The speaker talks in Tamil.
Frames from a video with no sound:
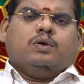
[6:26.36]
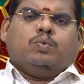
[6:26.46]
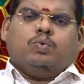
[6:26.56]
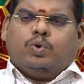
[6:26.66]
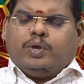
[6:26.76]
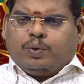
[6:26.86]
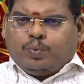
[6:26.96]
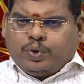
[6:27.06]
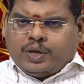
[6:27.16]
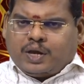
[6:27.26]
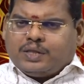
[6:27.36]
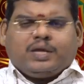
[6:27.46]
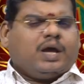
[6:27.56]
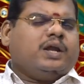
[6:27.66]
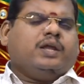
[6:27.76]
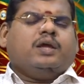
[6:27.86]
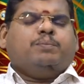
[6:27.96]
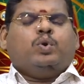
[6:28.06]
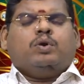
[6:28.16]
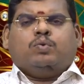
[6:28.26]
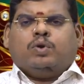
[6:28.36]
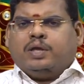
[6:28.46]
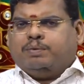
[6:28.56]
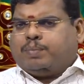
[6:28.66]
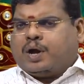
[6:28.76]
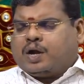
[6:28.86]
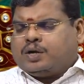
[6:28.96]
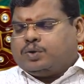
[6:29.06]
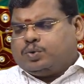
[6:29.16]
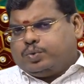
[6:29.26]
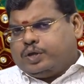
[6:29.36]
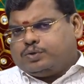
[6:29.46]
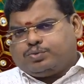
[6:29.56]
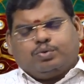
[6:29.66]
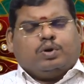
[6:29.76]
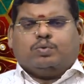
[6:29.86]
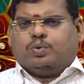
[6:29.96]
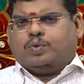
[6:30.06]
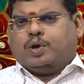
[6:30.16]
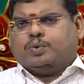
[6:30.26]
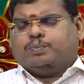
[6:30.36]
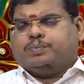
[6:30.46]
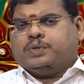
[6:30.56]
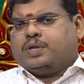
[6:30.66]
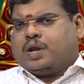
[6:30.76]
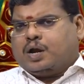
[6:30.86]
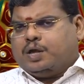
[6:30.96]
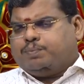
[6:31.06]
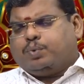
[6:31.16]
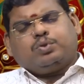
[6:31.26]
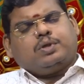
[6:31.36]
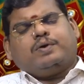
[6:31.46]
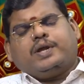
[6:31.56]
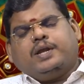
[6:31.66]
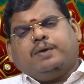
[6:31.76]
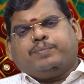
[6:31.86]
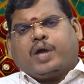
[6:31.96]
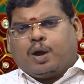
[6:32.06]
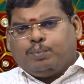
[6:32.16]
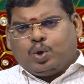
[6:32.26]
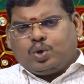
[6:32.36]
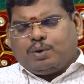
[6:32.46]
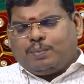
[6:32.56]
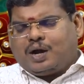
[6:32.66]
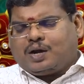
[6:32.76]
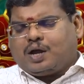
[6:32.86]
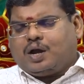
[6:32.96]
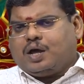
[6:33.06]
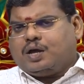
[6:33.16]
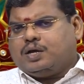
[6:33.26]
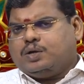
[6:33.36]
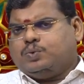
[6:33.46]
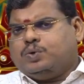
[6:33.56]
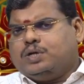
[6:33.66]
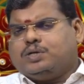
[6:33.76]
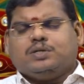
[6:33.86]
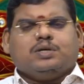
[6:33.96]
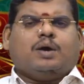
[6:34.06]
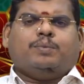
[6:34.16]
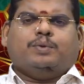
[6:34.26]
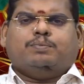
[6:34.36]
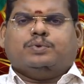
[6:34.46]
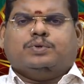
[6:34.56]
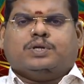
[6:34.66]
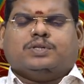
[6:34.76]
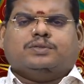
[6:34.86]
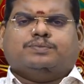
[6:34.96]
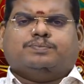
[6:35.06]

உங்களுடைய உயரதிகாரியை உங்களை பாராட்டக்கூடிய சூழல் உருவாகும் இந்த நாளை பொறுத்தவரையில் அமோகமான நாளாக உங்களுக்கு அமையப்போகிறது